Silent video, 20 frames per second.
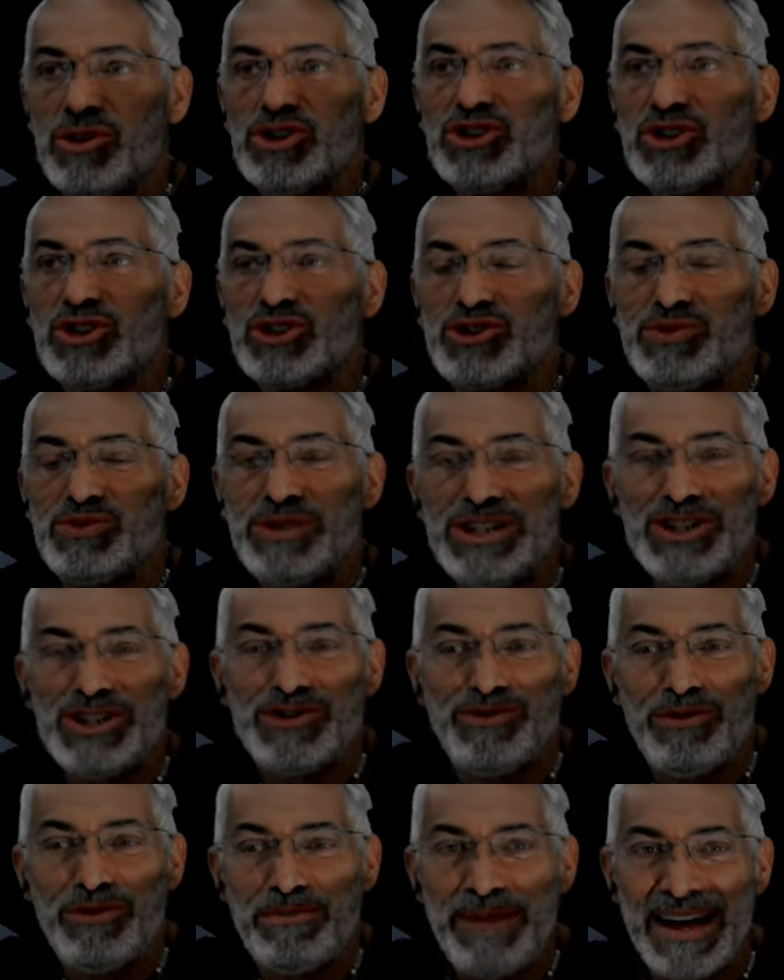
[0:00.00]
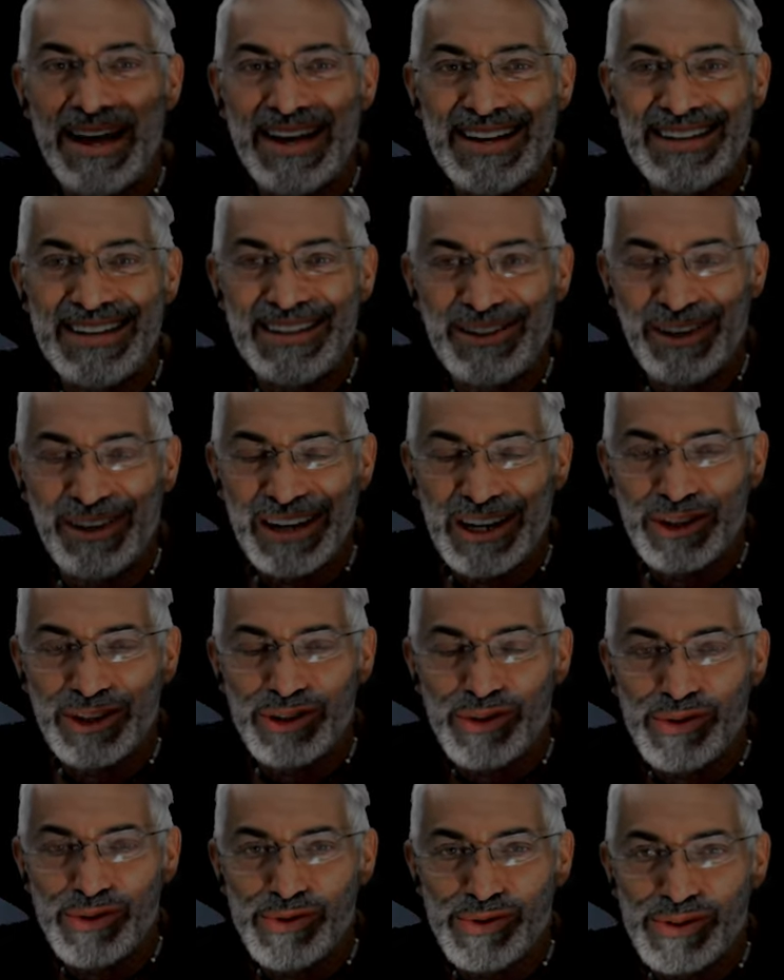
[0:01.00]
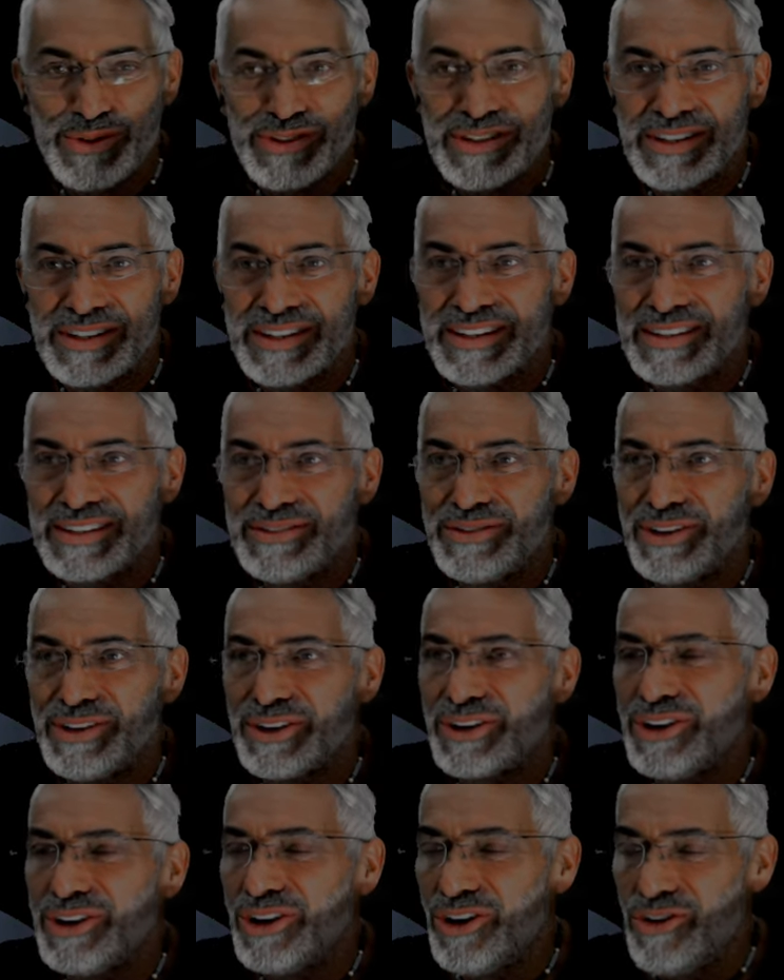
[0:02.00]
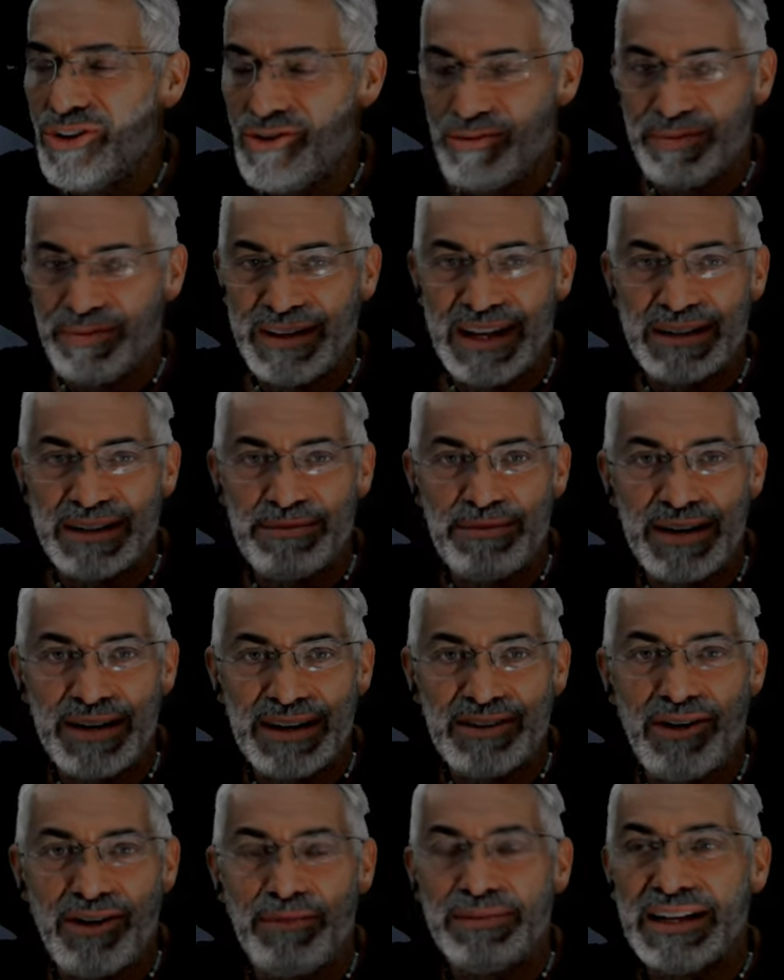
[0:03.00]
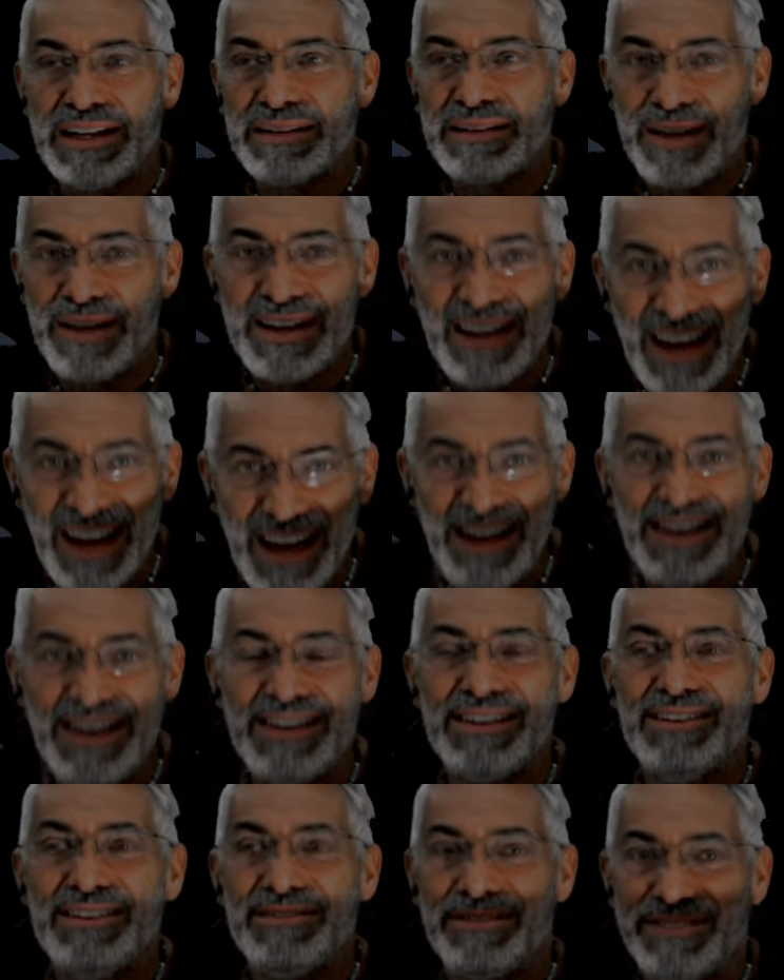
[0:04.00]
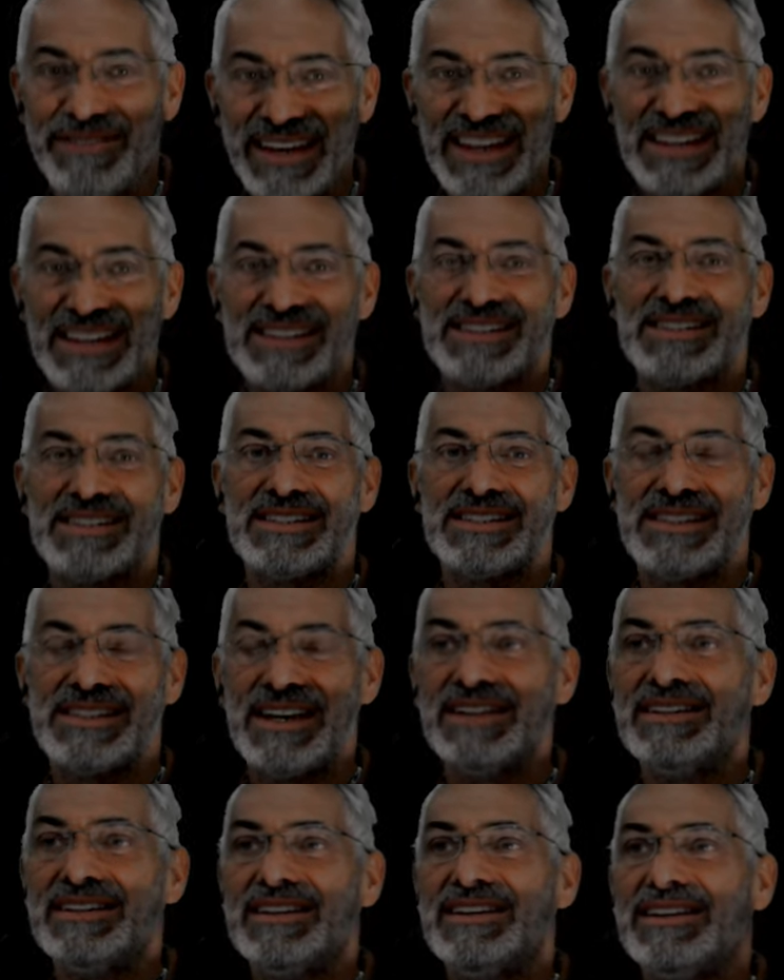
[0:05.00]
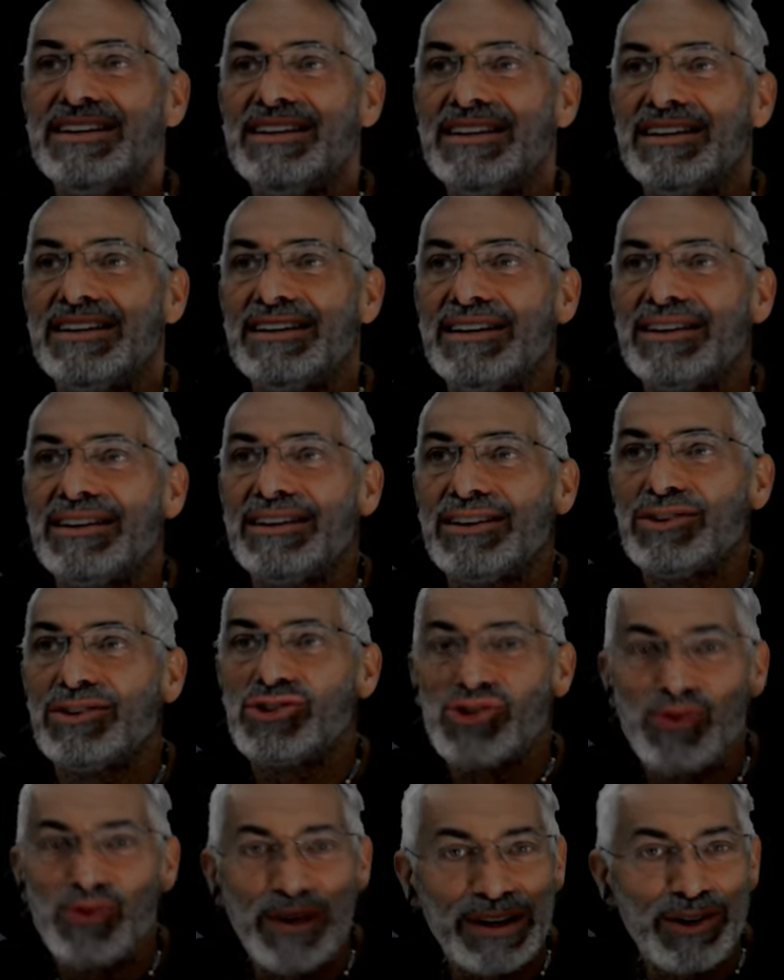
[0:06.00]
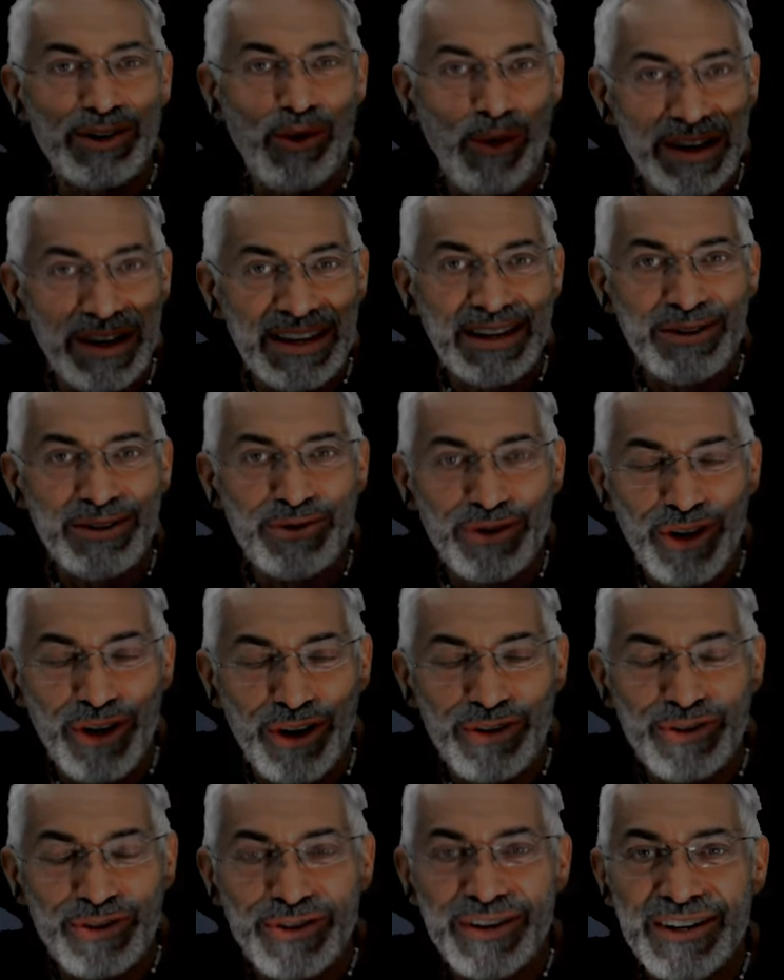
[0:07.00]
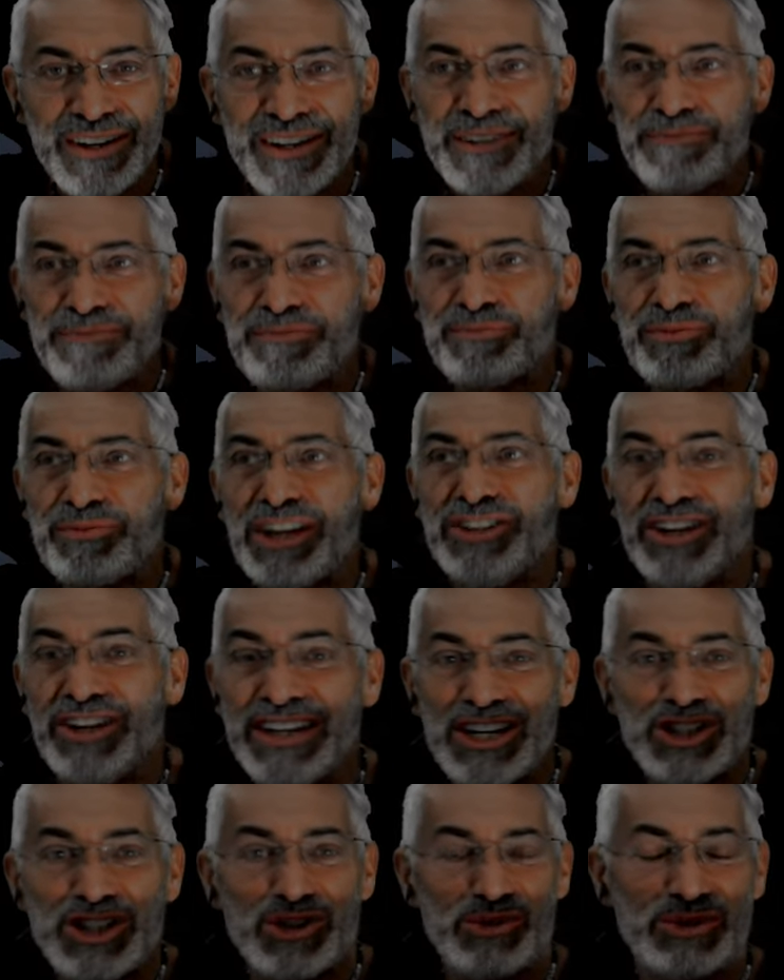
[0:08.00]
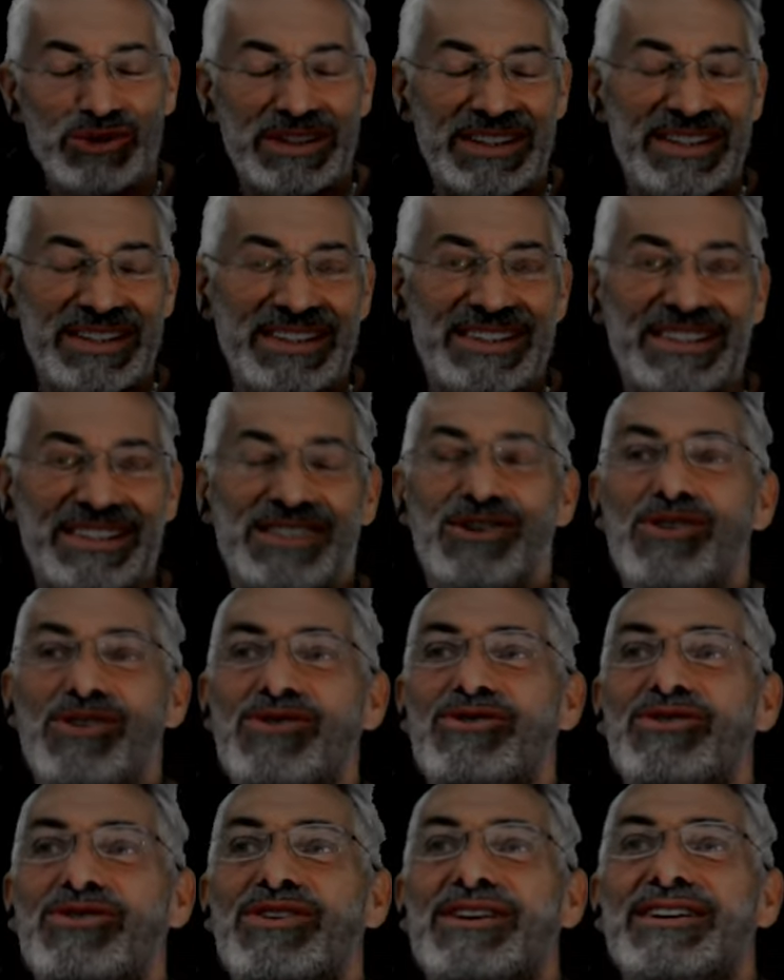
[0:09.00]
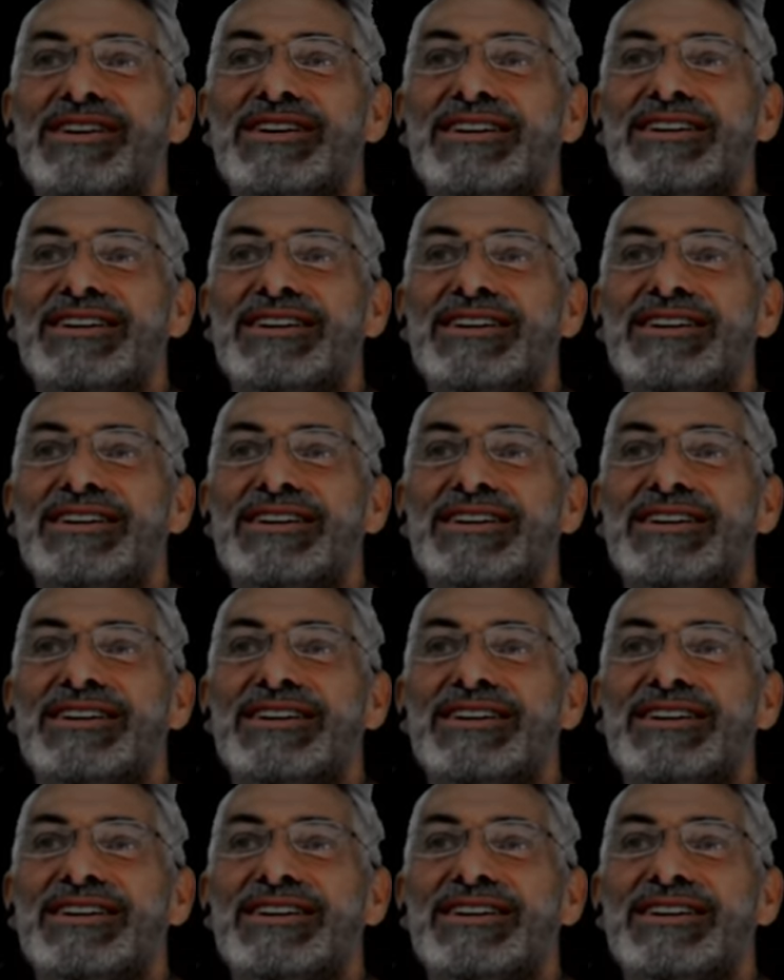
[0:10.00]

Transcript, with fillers: Aujourd'hui, je vous parle de quelque chose de complètement, complètement renversant. Que tu sois croyant ou non, il y a des choses qui sont